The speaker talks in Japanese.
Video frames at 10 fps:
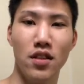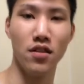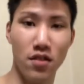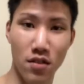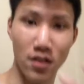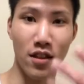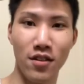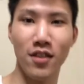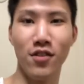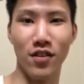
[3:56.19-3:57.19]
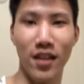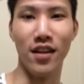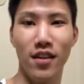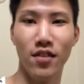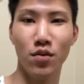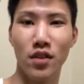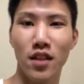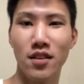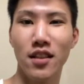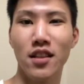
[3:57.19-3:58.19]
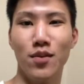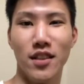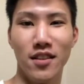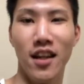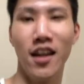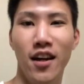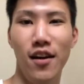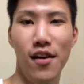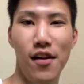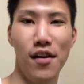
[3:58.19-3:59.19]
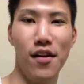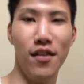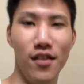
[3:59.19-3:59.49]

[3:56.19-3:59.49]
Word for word: してくれるのでもう助かってますねはい